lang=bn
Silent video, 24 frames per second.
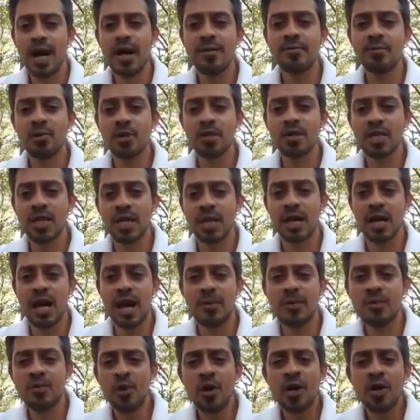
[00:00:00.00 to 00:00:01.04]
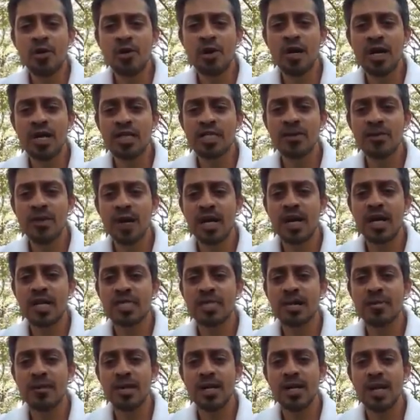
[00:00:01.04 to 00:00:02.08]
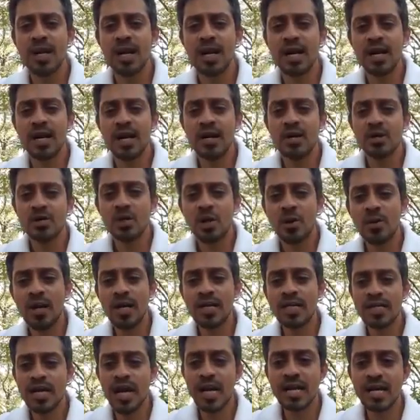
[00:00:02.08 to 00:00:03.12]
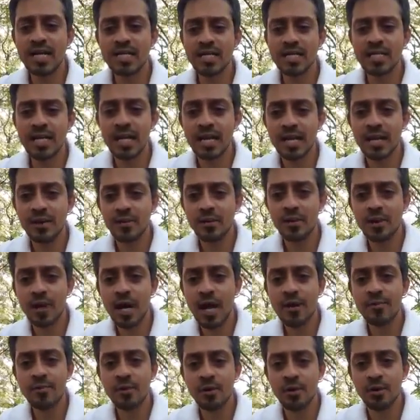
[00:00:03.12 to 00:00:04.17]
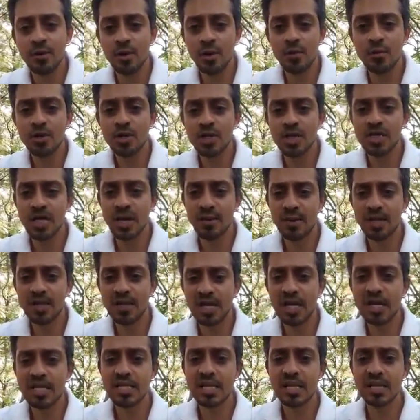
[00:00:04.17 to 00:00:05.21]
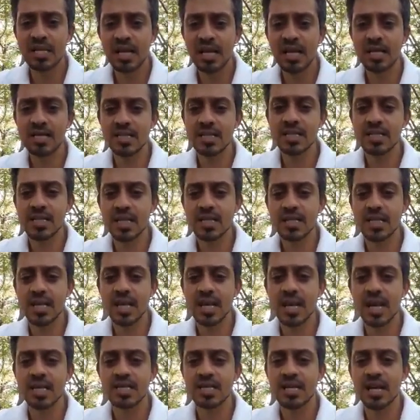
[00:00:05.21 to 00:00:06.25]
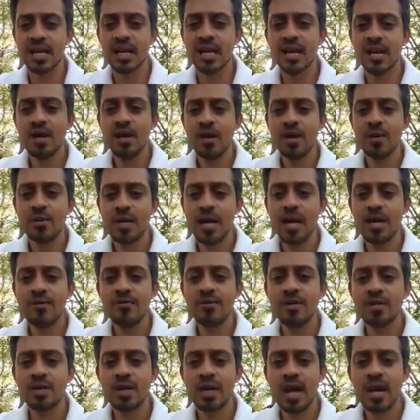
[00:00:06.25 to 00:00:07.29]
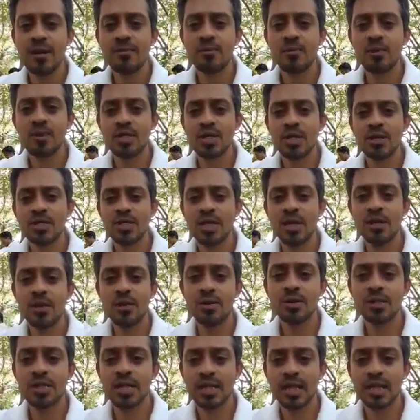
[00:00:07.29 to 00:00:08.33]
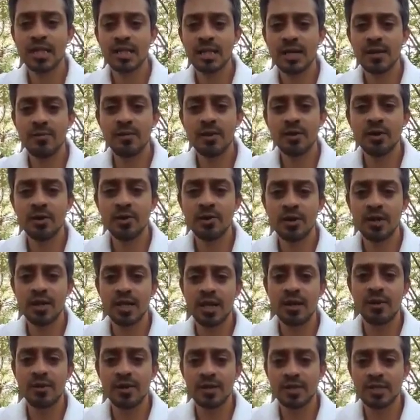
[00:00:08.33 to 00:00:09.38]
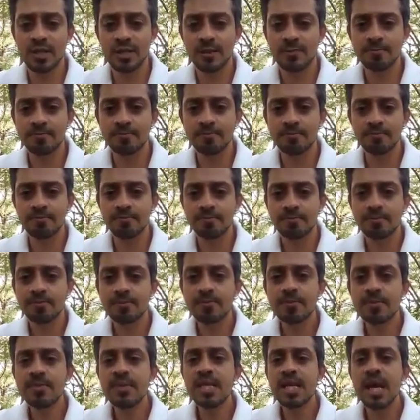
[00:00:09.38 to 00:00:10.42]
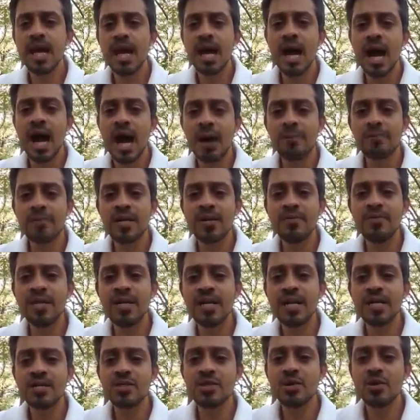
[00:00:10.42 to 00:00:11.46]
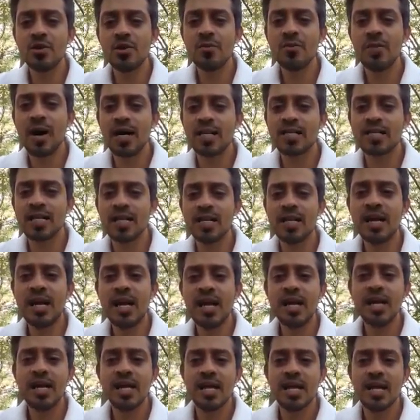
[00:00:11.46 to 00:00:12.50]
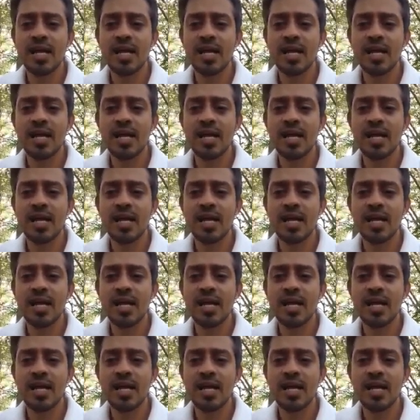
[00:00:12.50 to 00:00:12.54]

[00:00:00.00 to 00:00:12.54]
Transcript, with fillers: লাইভ করছে না আমি মনে করি না যে বাংলাদেশের মিডিয়া সবাই চায় না যে সেখানে কোনো লাইভ হোক অবশ্যই আমরা নিজে দেখেছি যে সেখানে একটা টেলিভিশন লাইভ করছিল সেই অবস্থা তাদেরকে বন্ধ করে দেওয়া হয়েছে আপনি মিডিয়া যখন পারছেন না